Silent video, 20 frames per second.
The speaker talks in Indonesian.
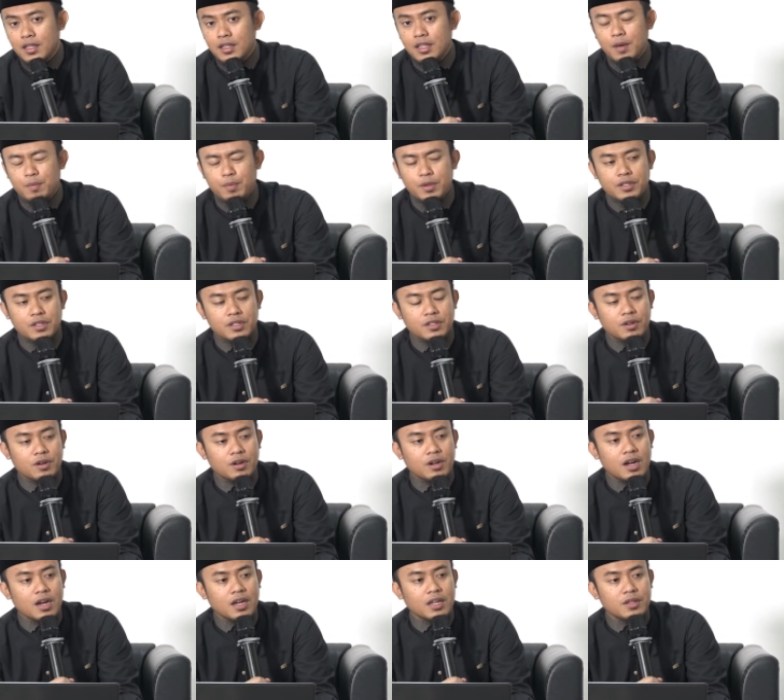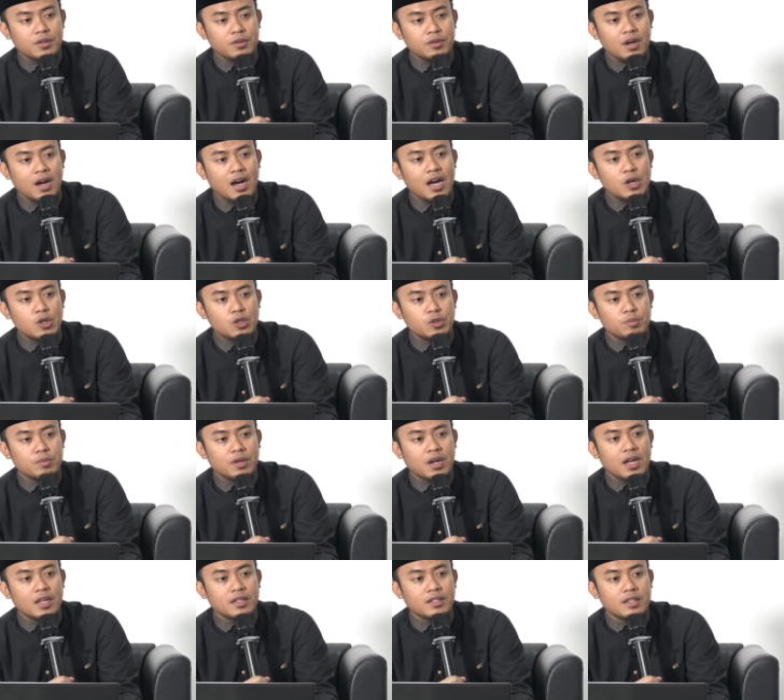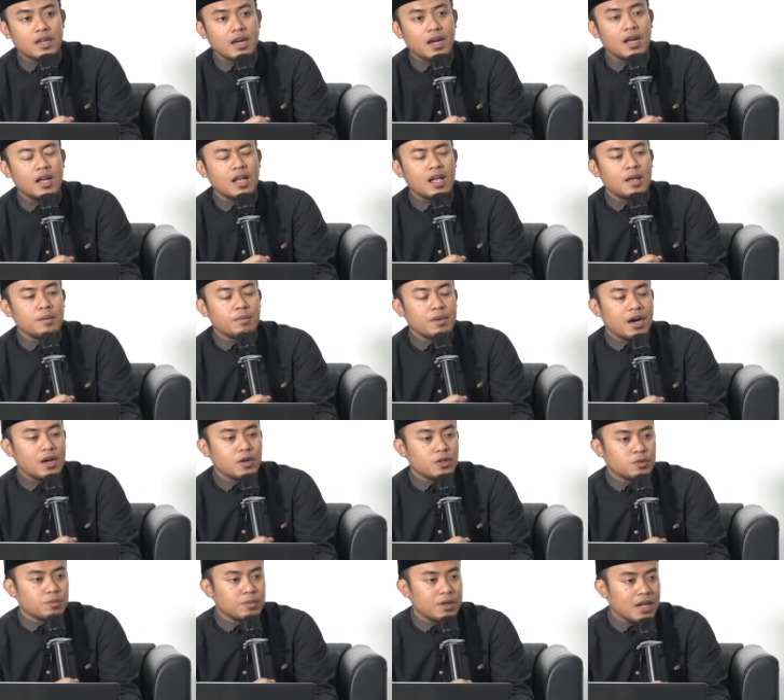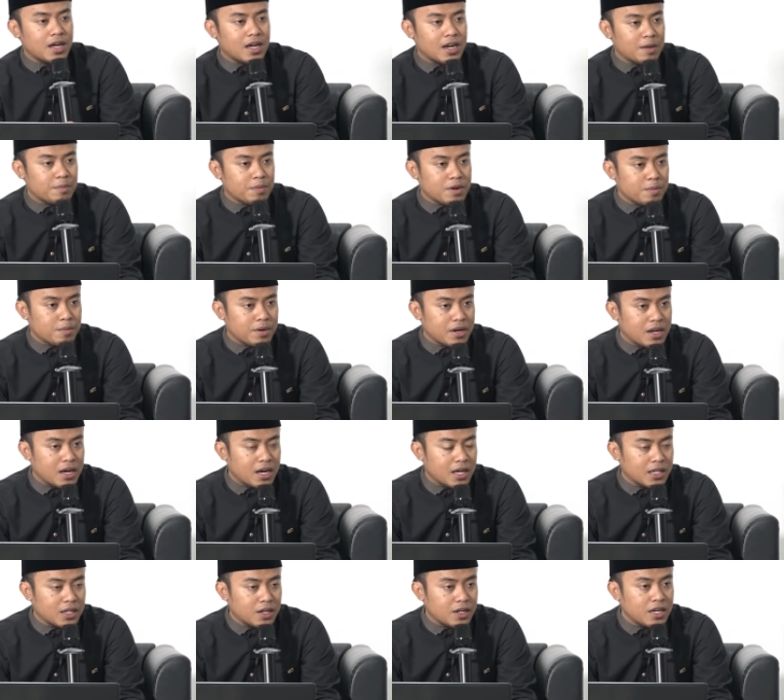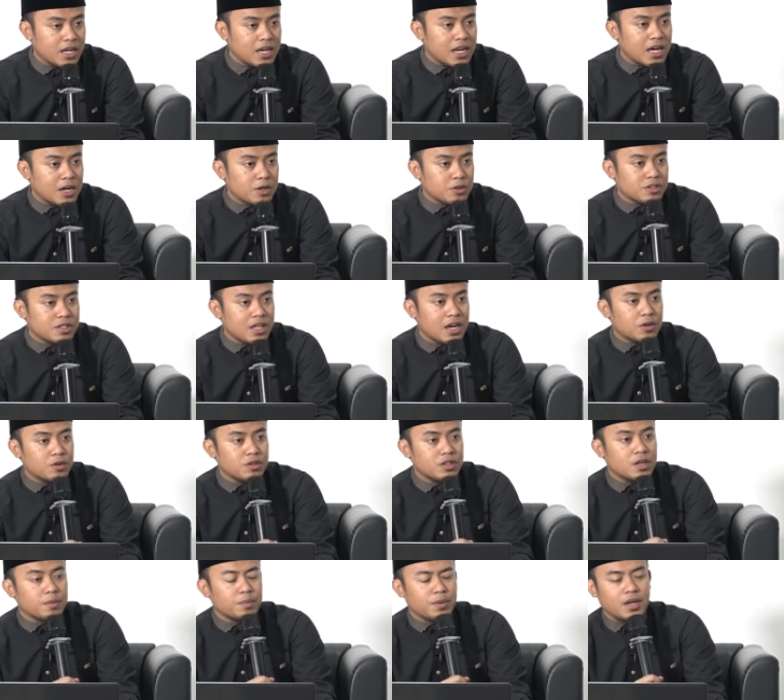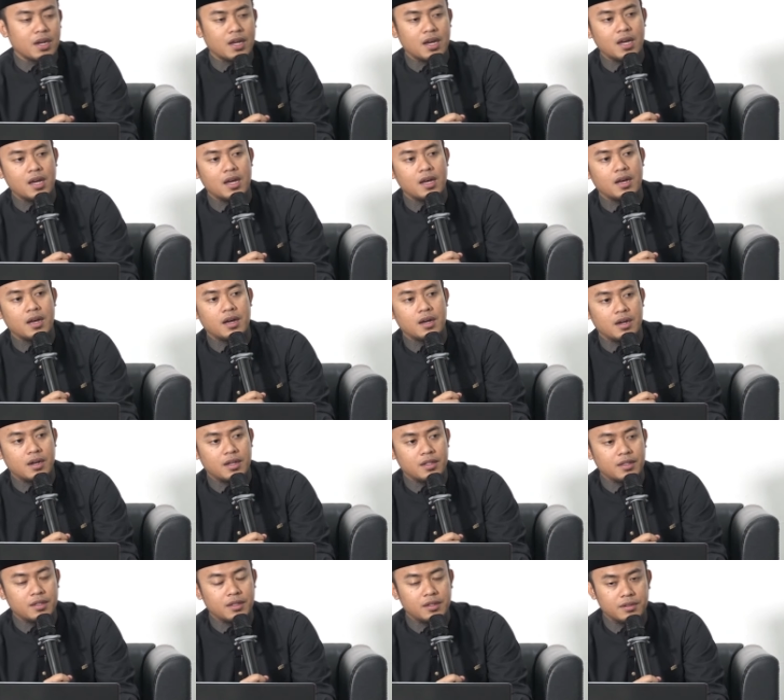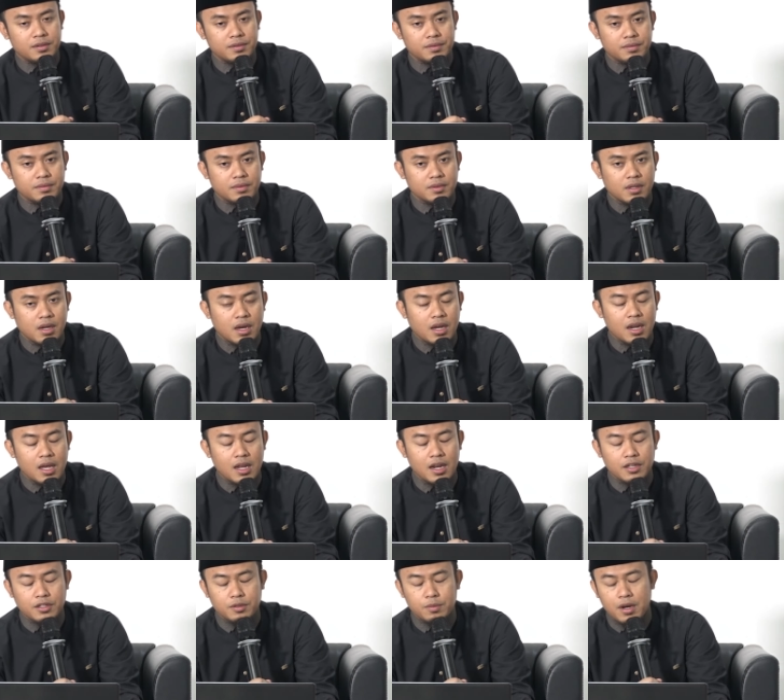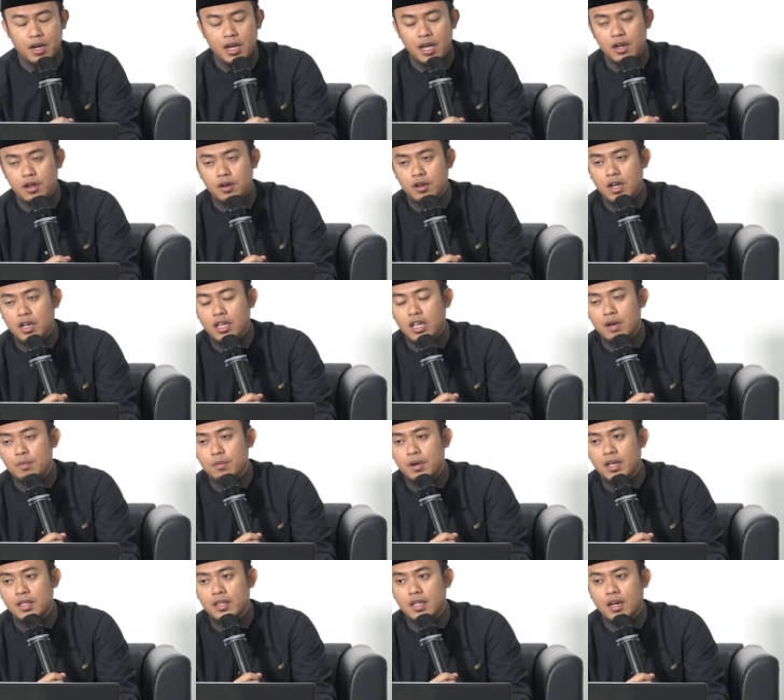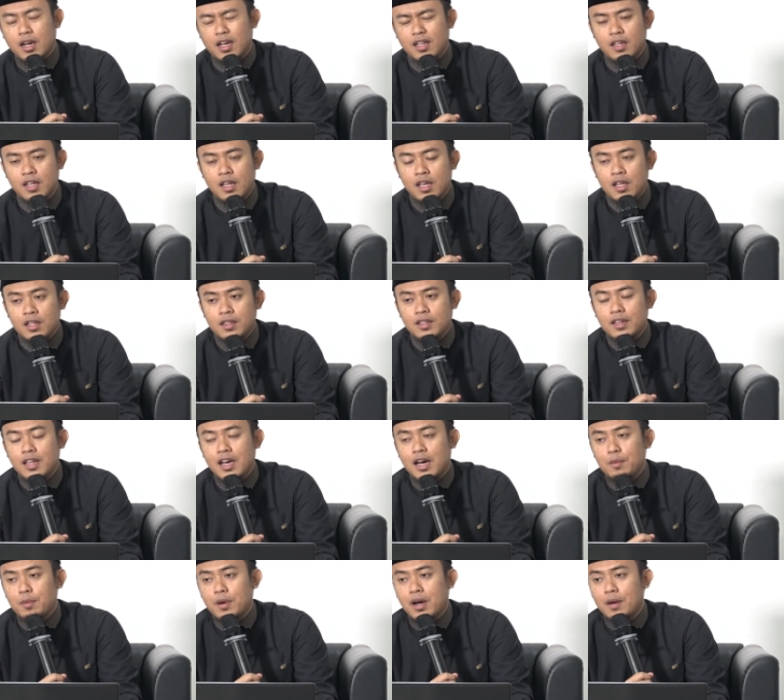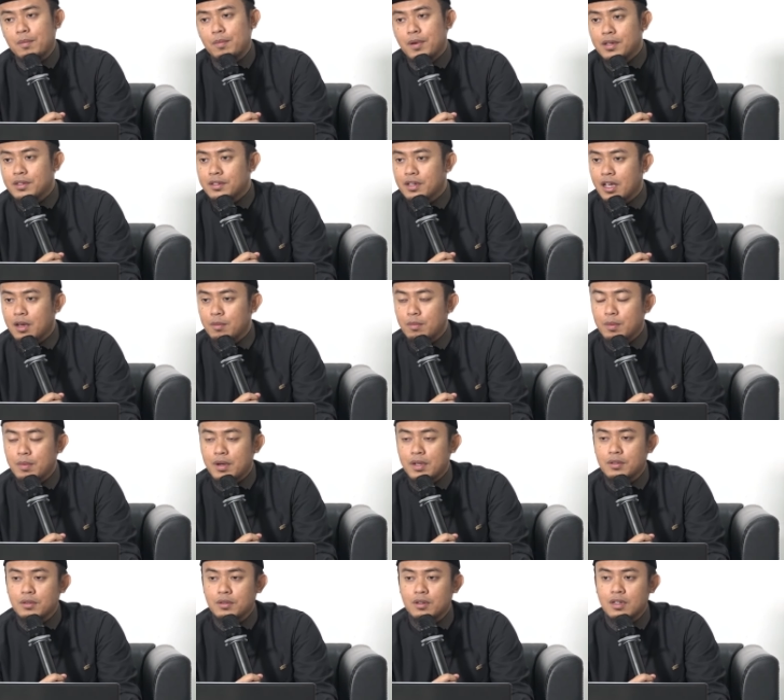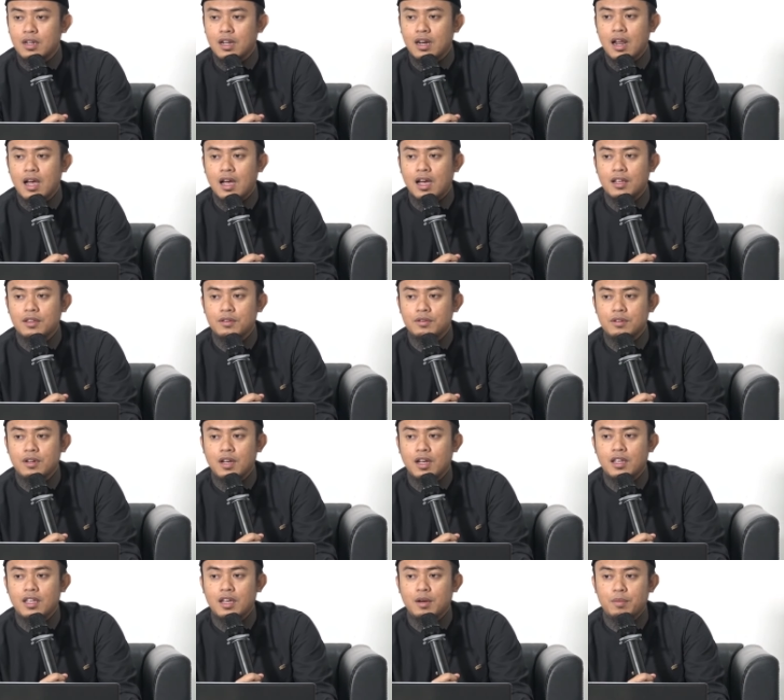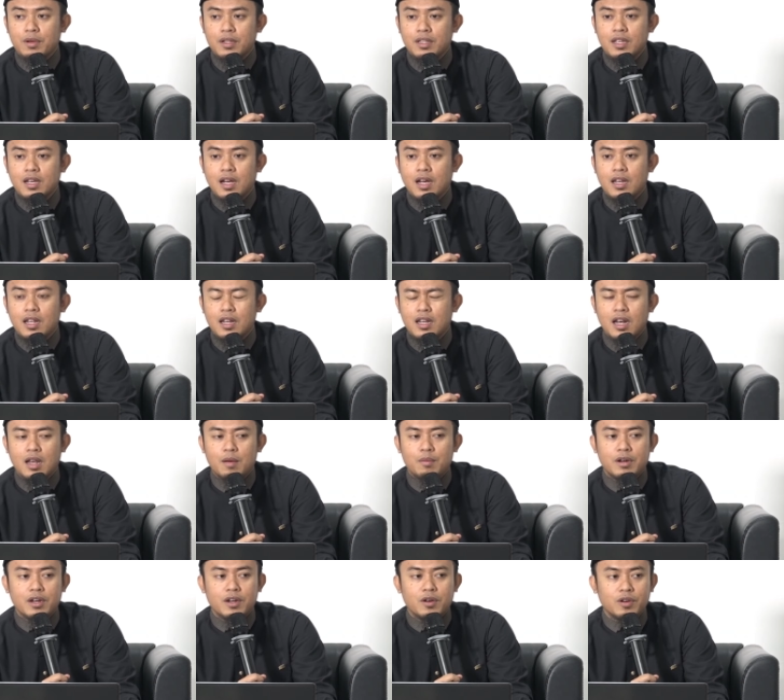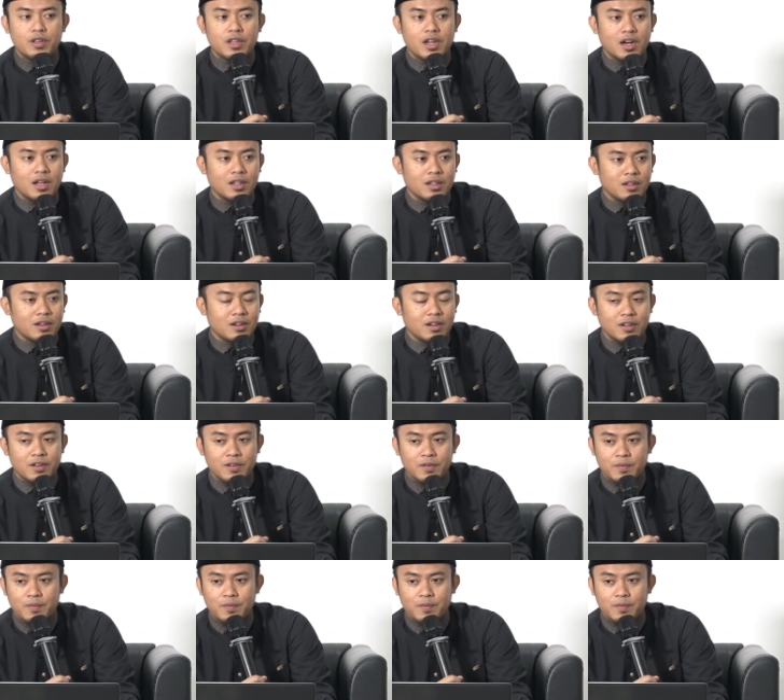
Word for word: Tapi seseorang itu harus merasa harus berharap kepada Allah dan harus takut kepada Allah. Karena ada sebagian orang yang mengatakan tidak apa-apa saya mau masuk ke neraka juga yang penting ada dalam ridhonya Allah.